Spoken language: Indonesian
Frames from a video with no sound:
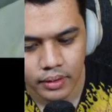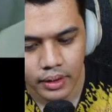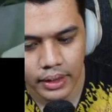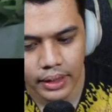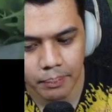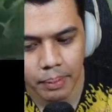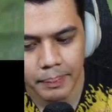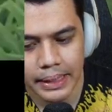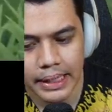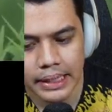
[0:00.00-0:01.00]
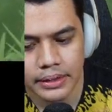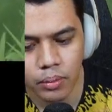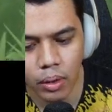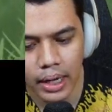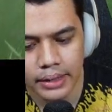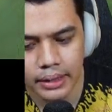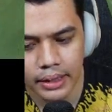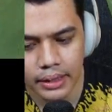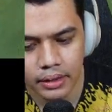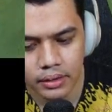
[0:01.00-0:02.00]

Eh, bab merah kasih gua aja, Ler.